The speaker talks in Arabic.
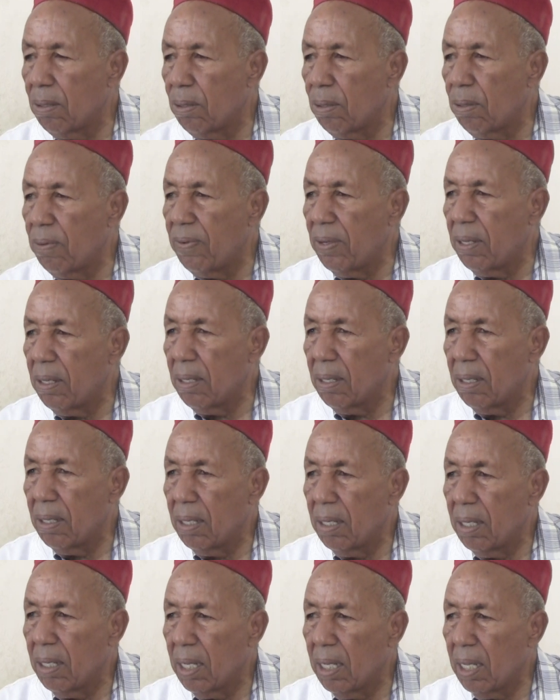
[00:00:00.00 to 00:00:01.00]
ظروفه
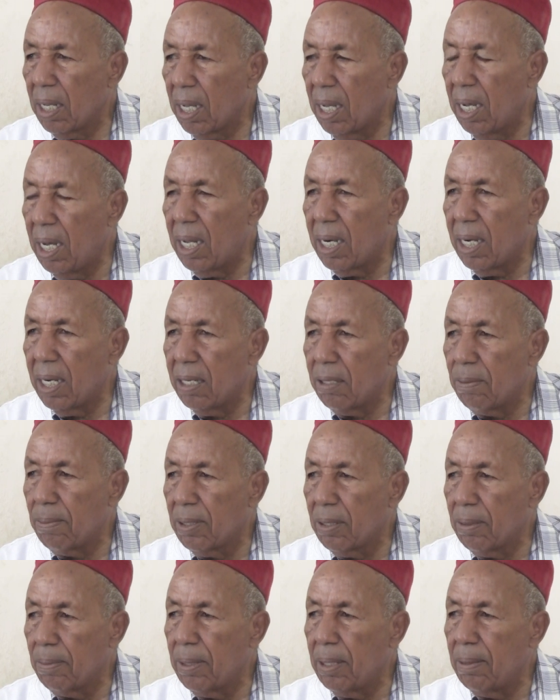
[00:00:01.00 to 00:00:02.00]
قاهرة
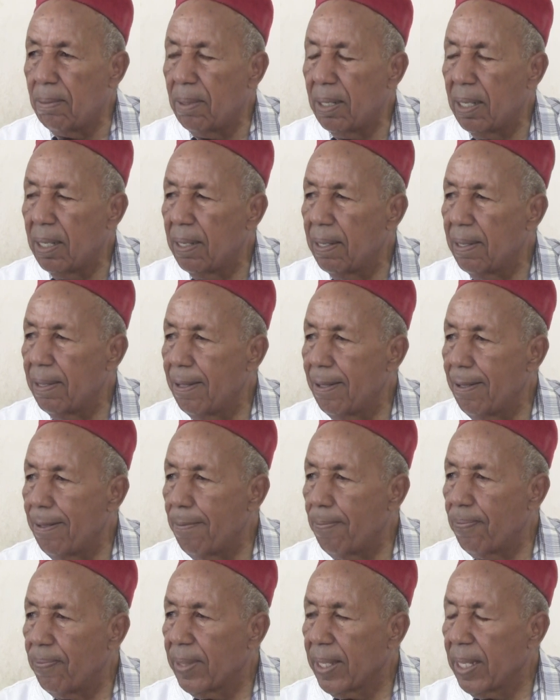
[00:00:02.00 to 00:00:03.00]
يلزم آه، زيارات ميدانية
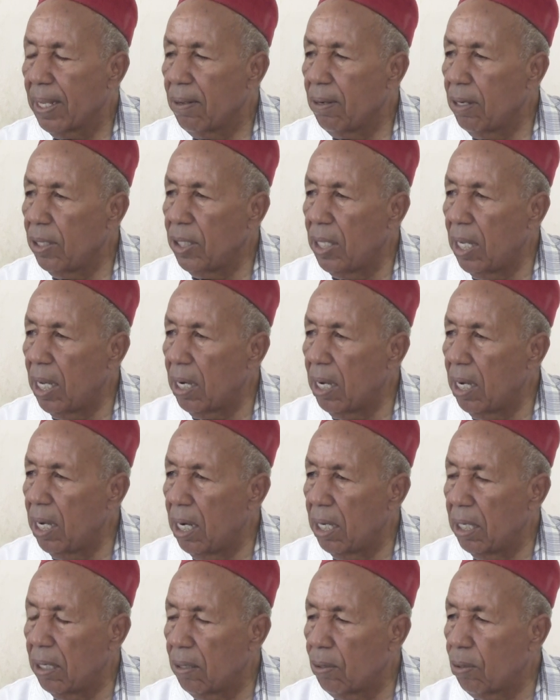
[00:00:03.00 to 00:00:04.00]
في الدار للدار
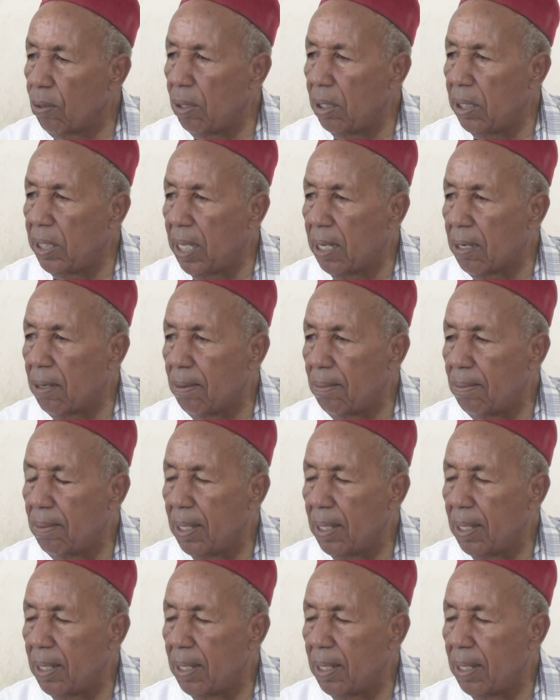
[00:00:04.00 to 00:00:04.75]
يعني كل الدار